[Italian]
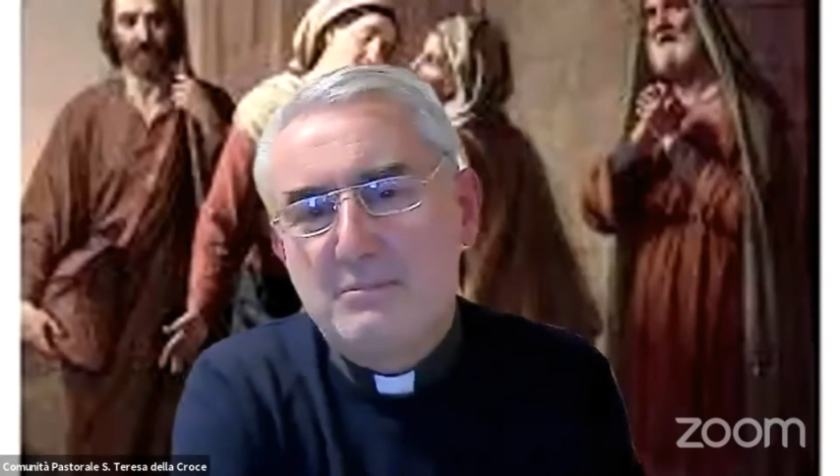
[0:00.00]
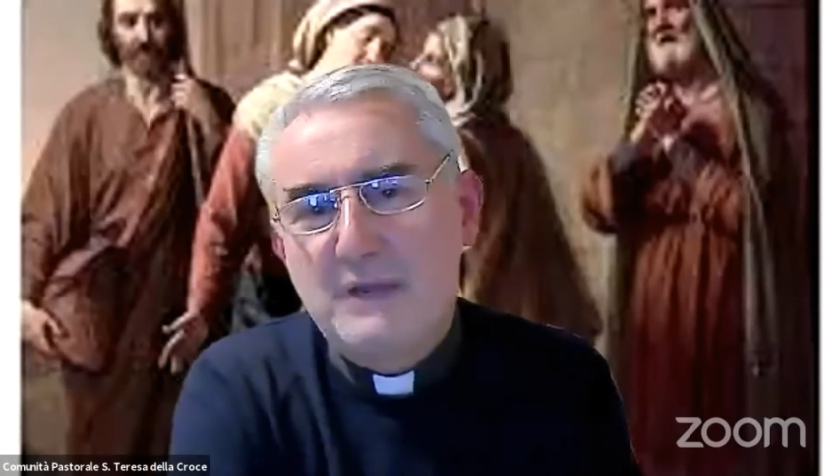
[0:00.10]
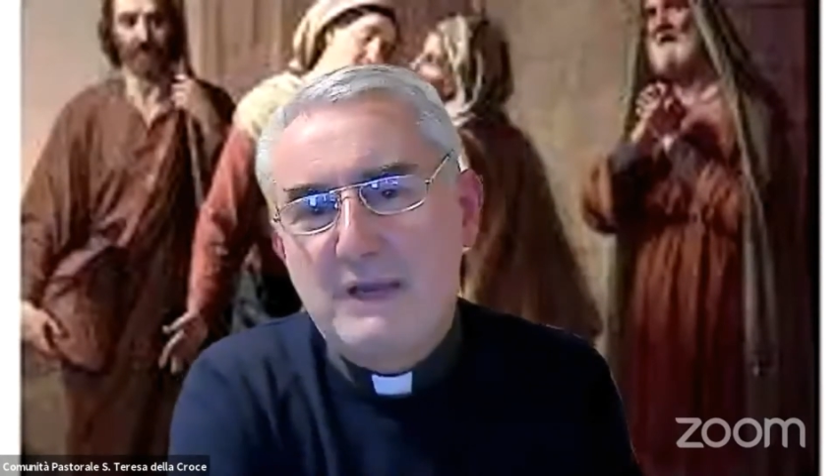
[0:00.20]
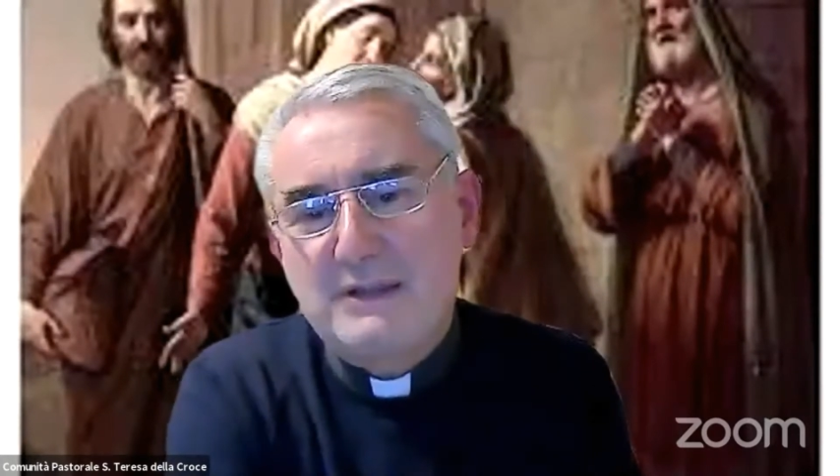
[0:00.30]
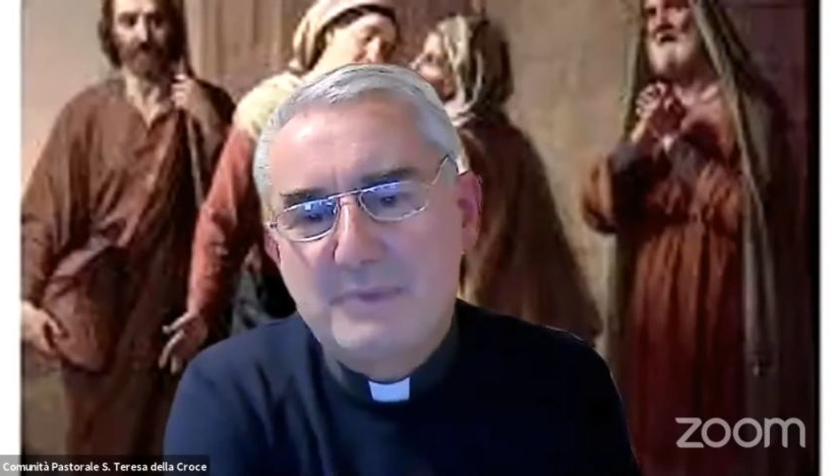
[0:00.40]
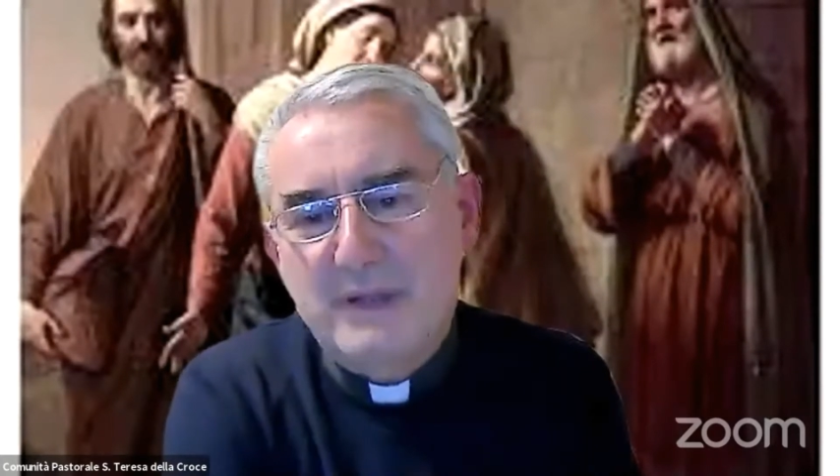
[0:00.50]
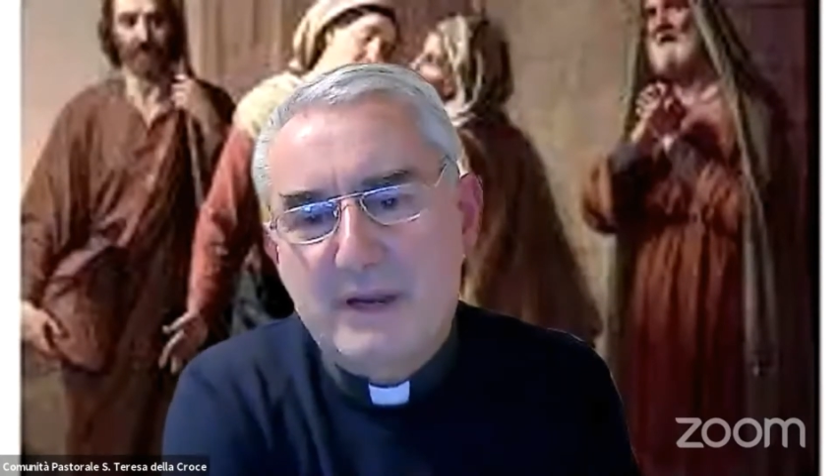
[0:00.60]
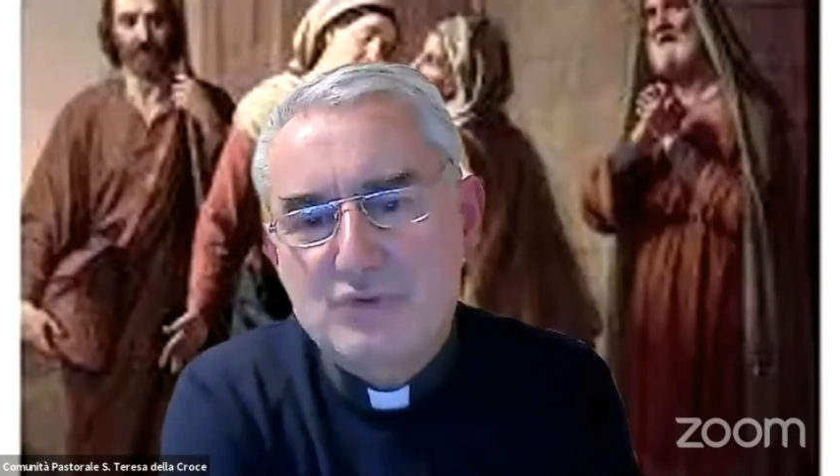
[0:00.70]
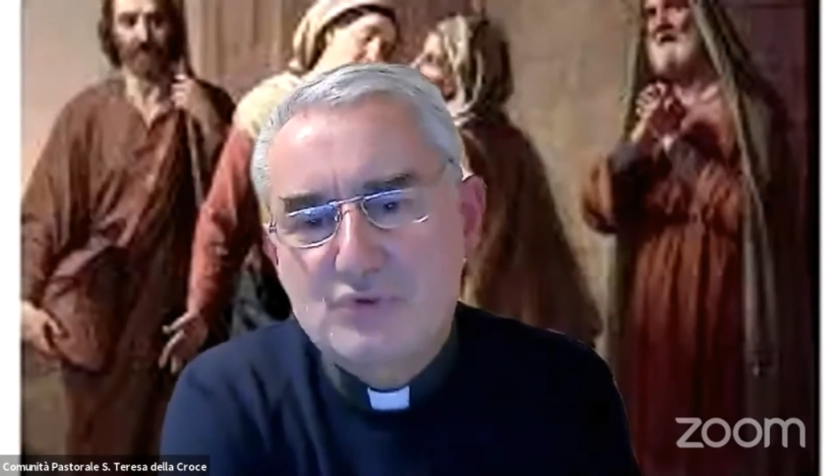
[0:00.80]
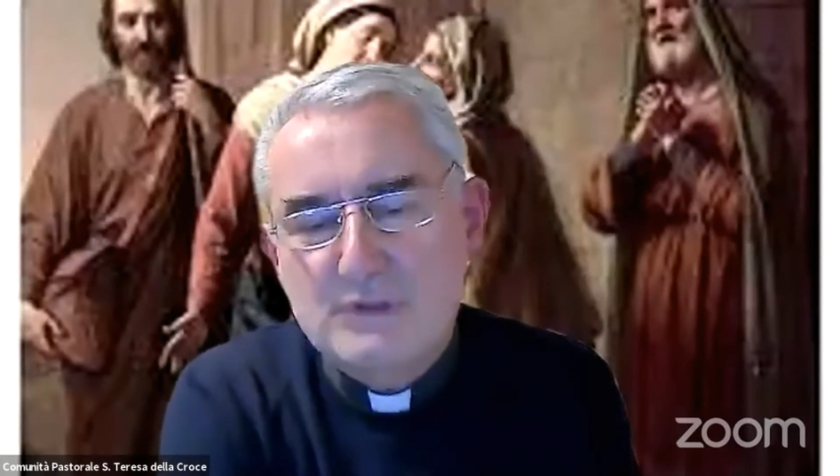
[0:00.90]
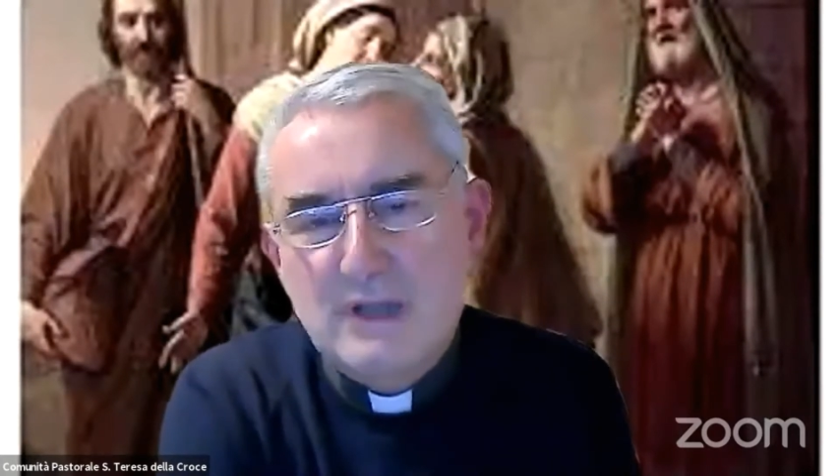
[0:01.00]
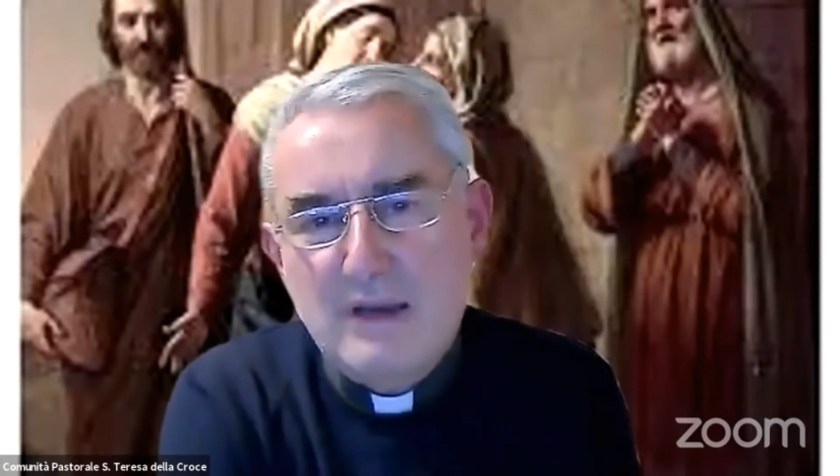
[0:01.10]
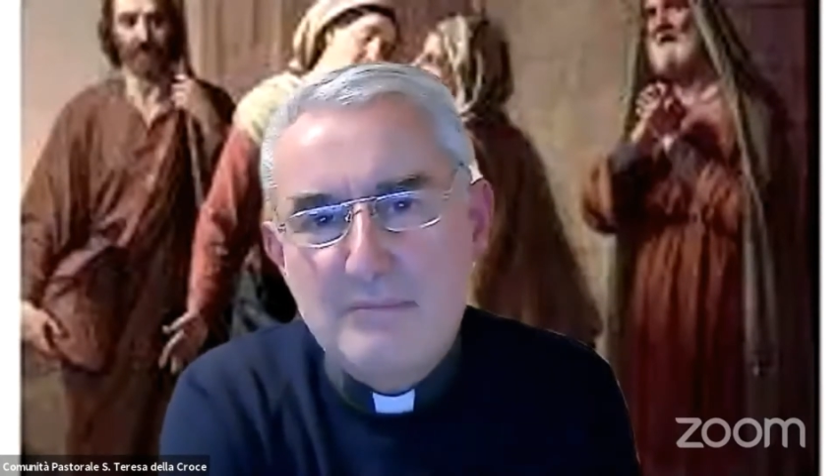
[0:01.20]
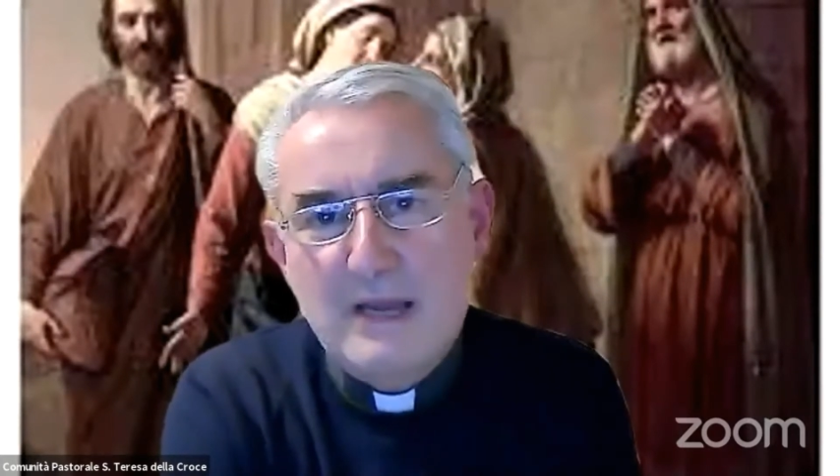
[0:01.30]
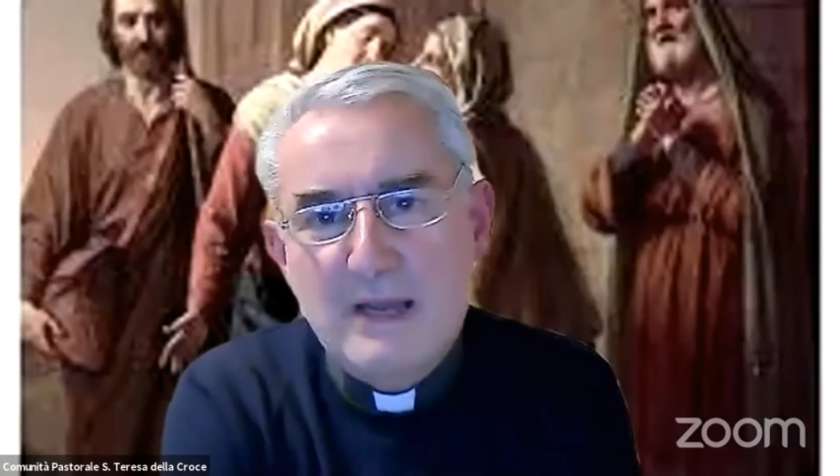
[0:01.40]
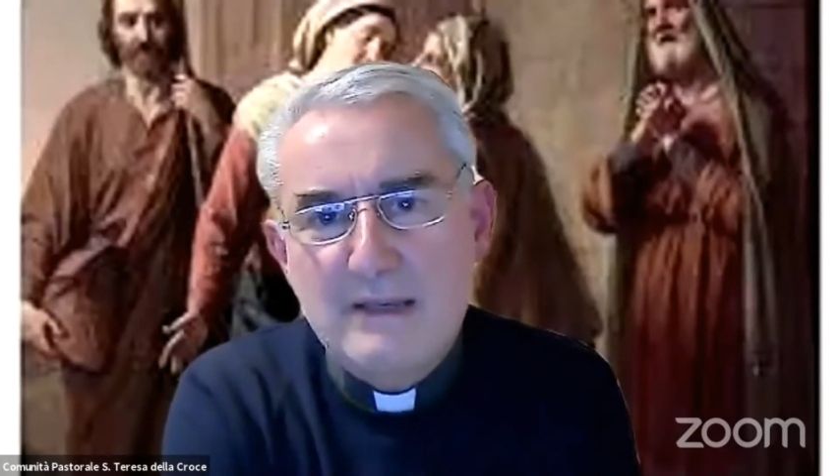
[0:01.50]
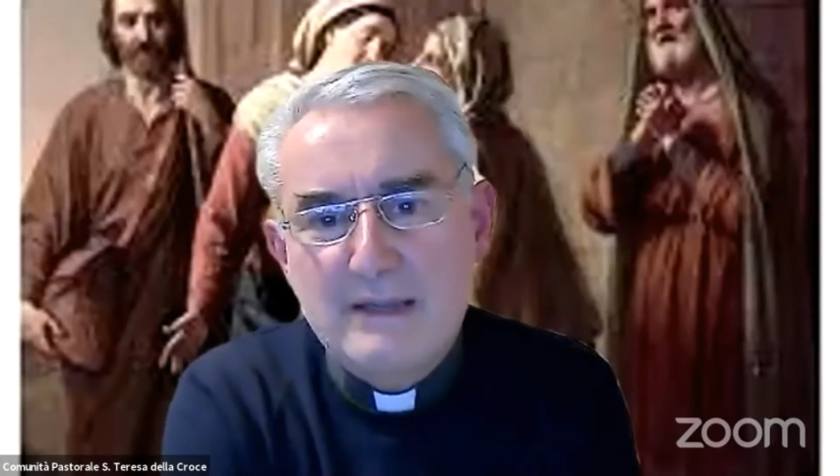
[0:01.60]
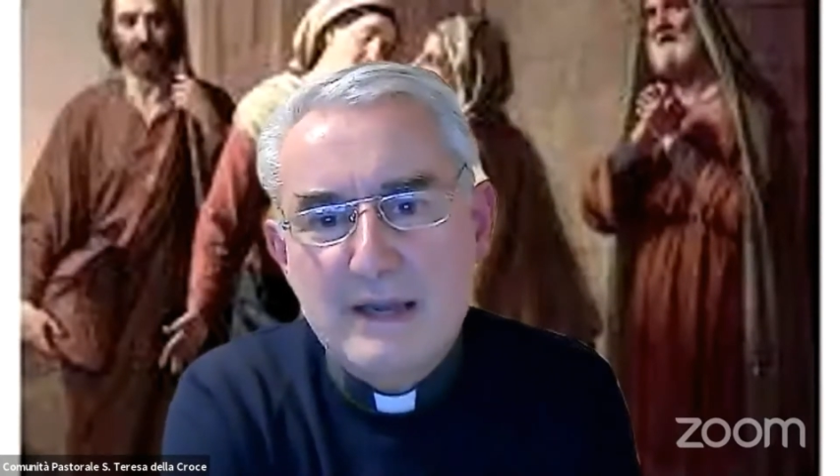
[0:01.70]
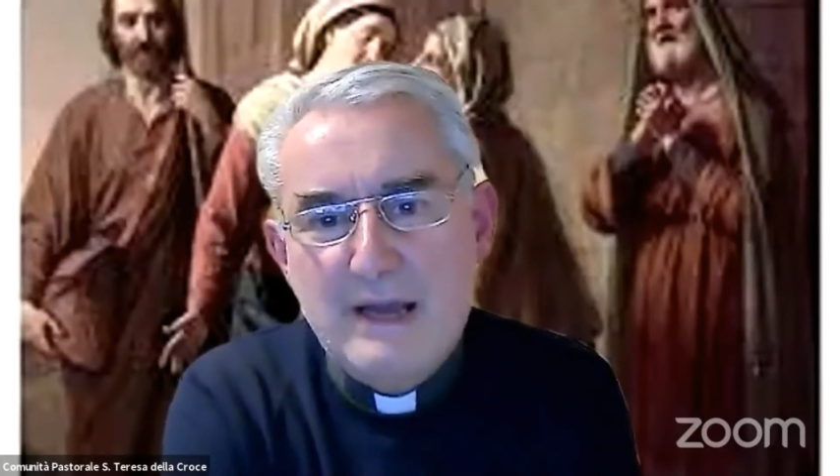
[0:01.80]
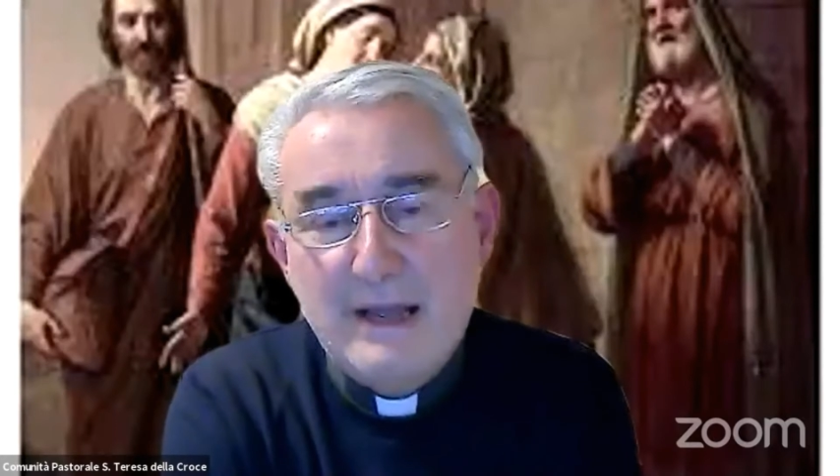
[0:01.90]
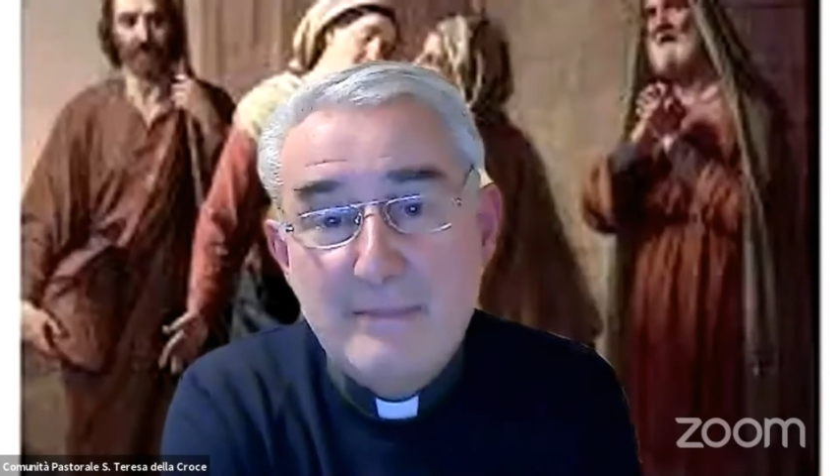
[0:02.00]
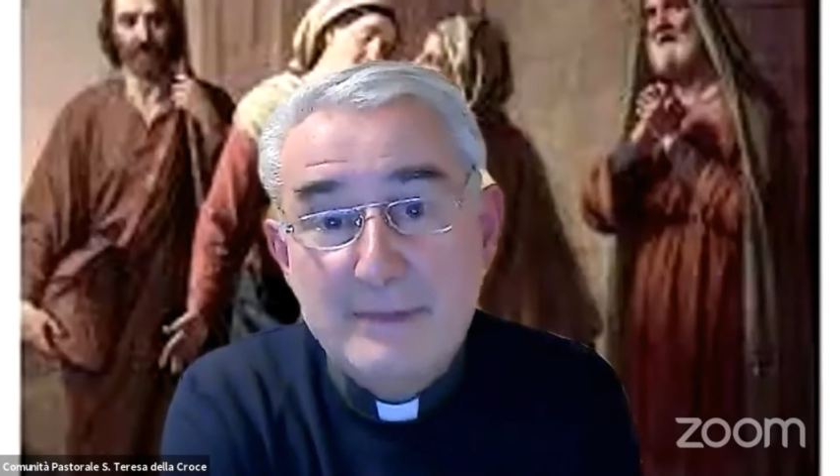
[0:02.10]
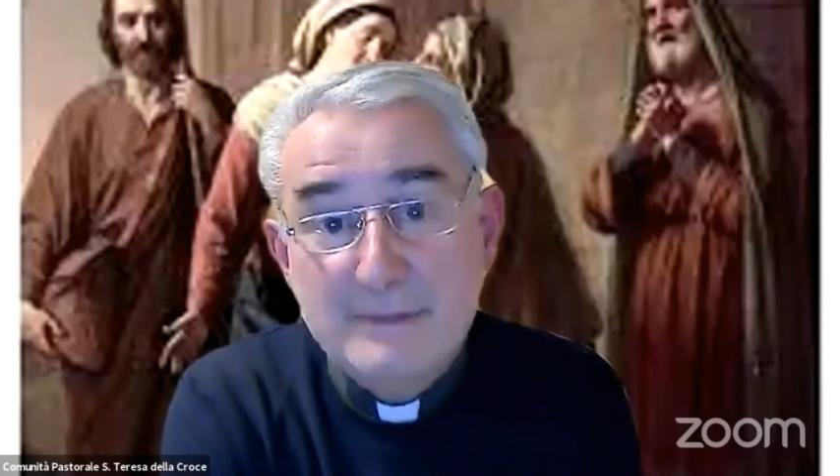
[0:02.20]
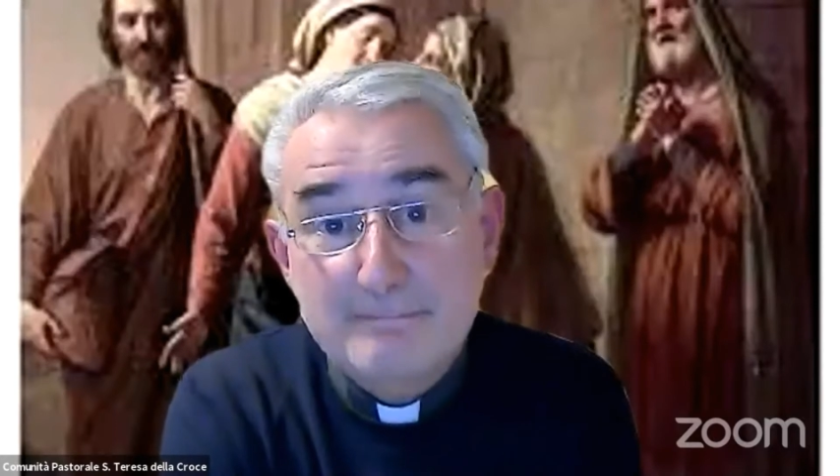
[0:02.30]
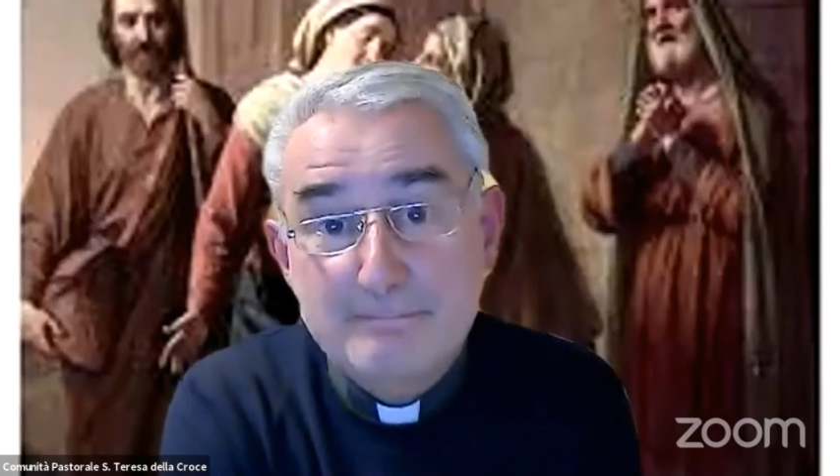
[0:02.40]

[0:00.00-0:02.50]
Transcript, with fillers: ma liberaci dal male. Amen.